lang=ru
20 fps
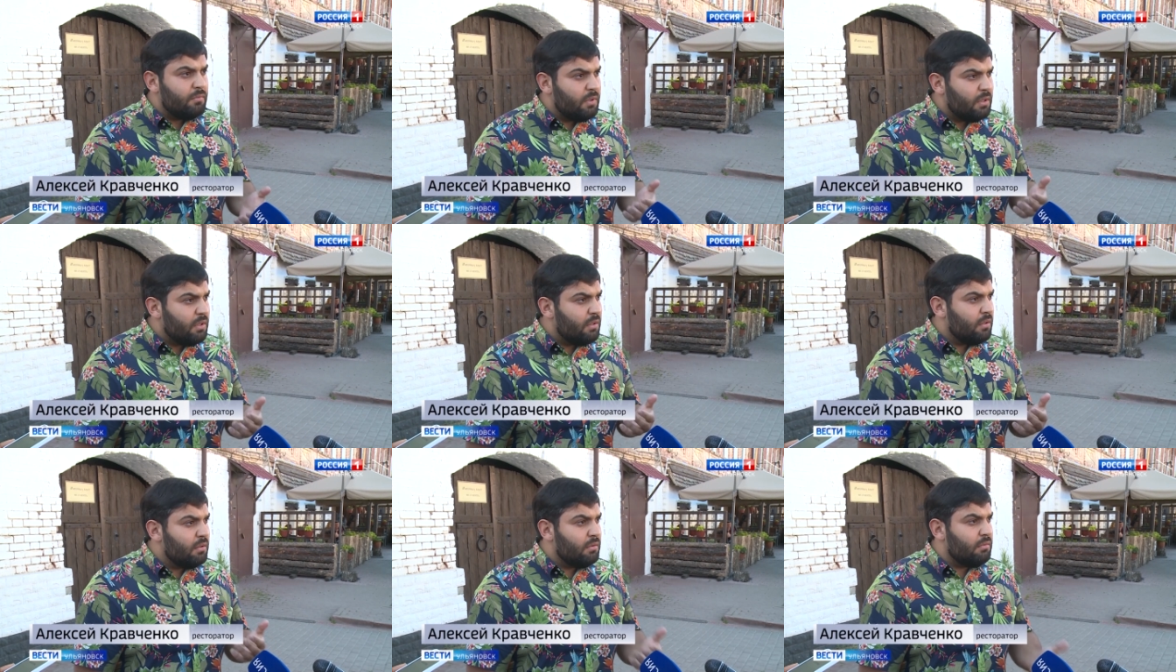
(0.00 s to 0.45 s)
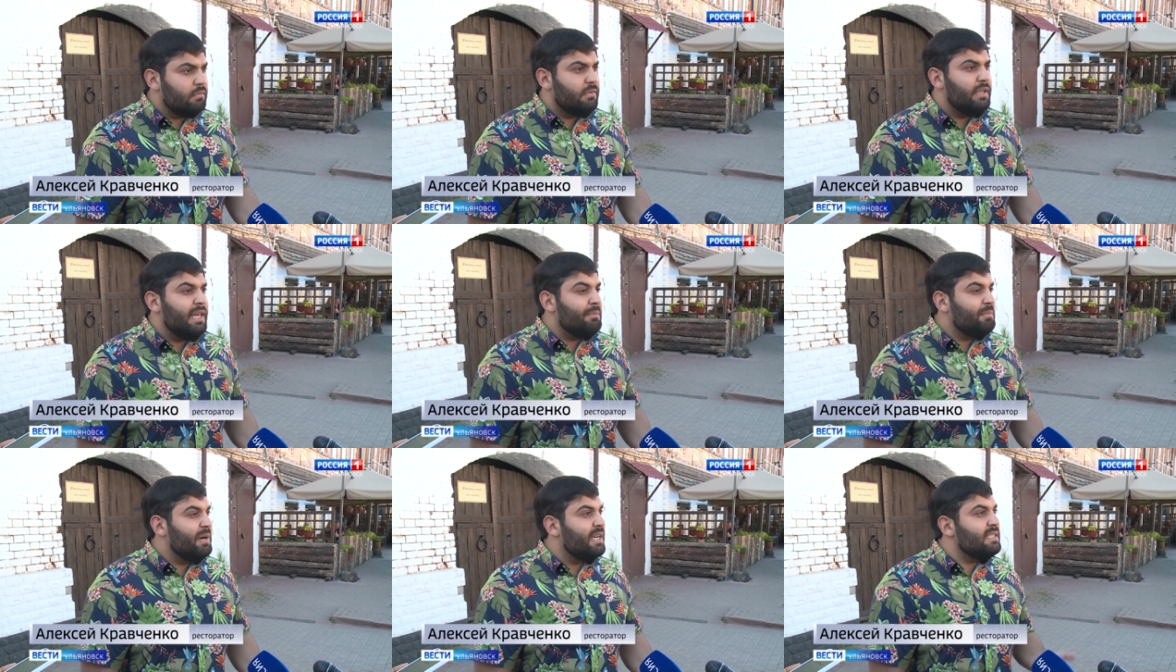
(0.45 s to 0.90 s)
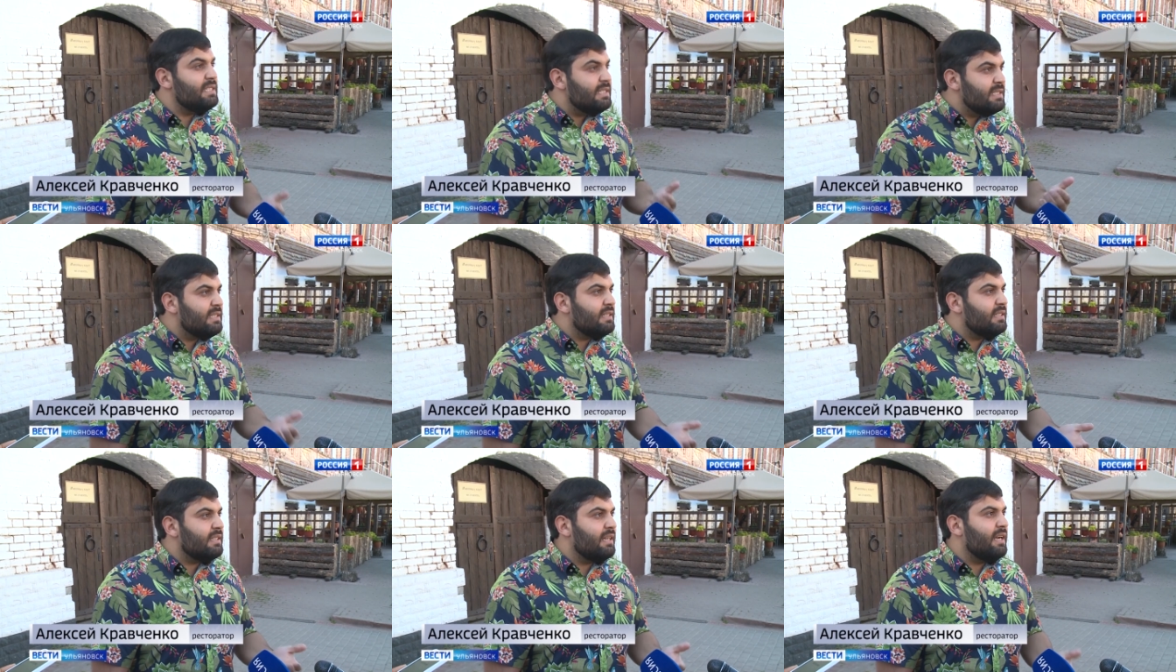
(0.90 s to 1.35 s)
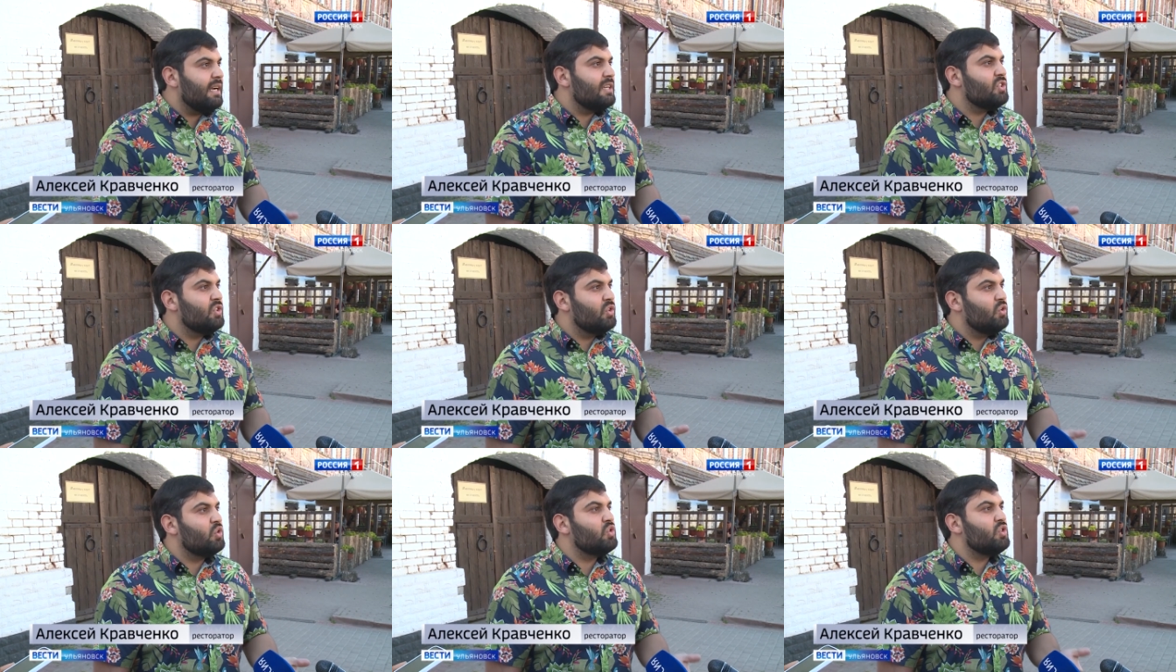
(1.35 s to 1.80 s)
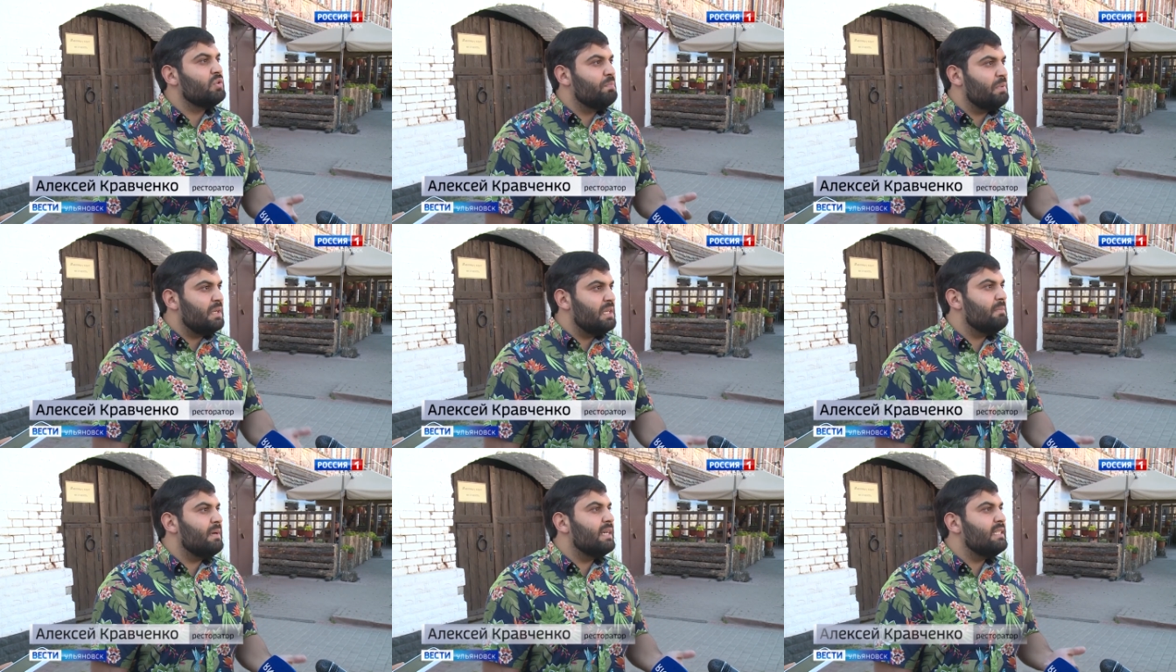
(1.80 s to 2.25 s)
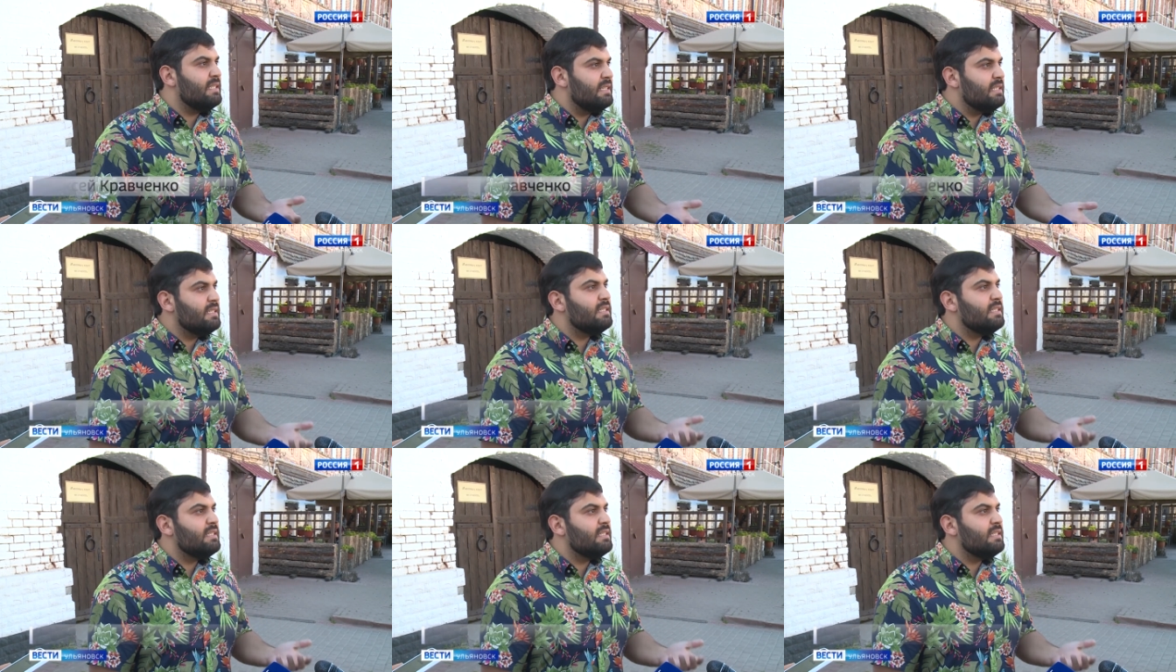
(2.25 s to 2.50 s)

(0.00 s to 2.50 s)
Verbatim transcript: а, не обойтись. Это каждый должен понимать и